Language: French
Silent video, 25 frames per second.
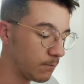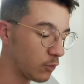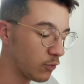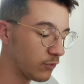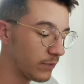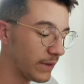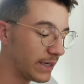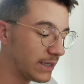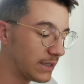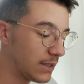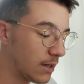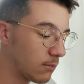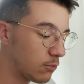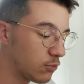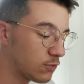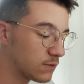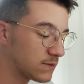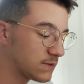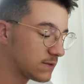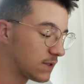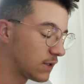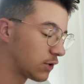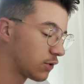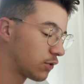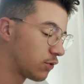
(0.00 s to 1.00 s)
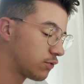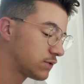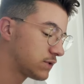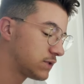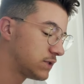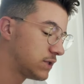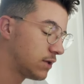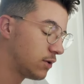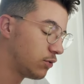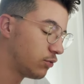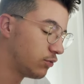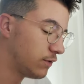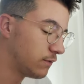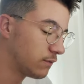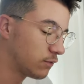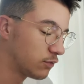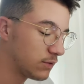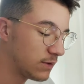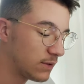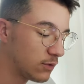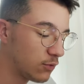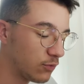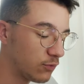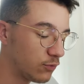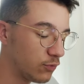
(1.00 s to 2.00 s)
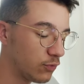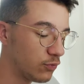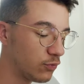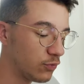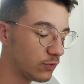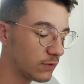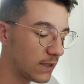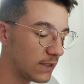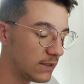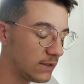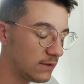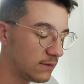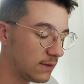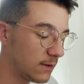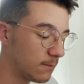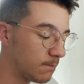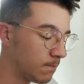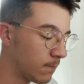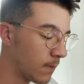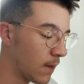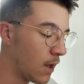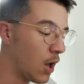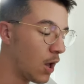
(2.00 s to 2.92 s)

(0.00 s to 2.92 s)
On a également 50 qui est le niveau de neutralité.